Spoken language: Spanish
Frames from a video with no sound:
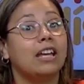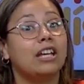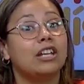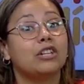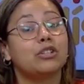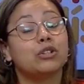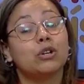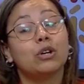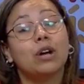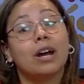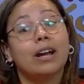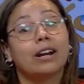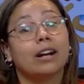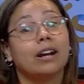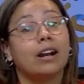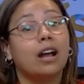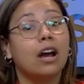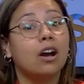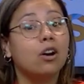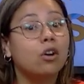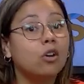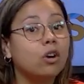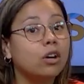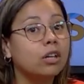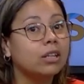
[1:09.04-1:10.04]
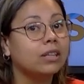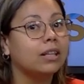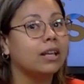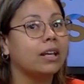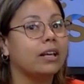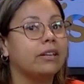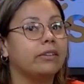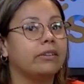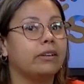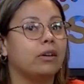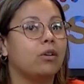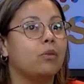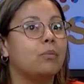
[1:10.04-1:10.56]
Eh, son carreras
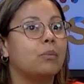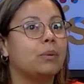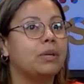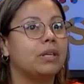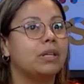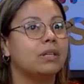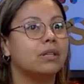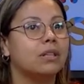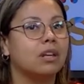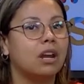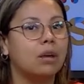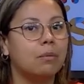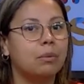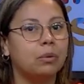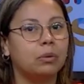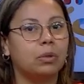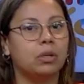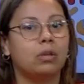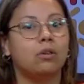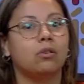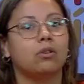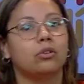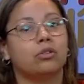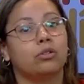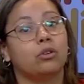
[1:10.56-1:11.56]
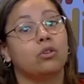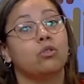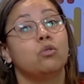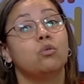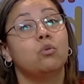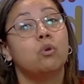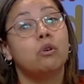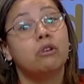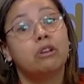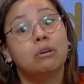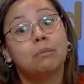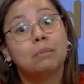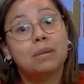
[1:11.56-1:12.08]
cortas, acompañante terapéutico
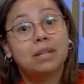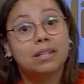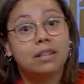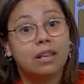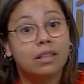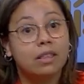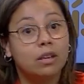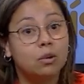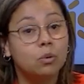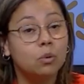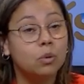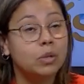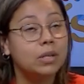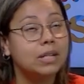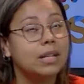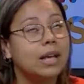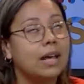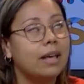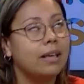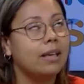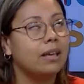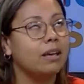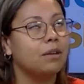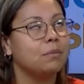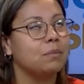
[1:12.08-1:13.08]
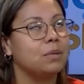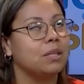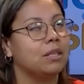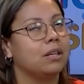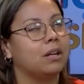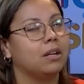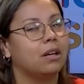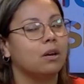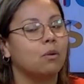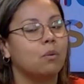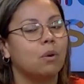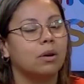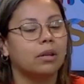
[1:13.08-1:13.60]
son nueve meses de cursadas,
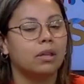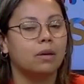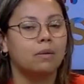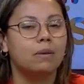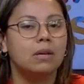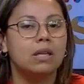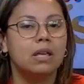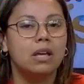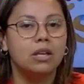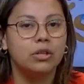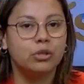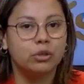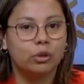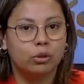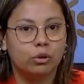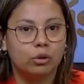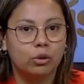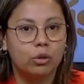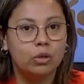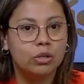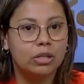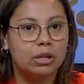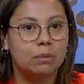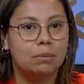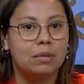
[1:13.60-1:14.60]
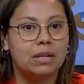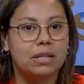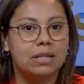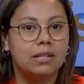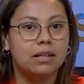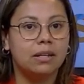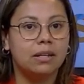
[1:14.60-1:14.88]
mientras que guardavidas son 12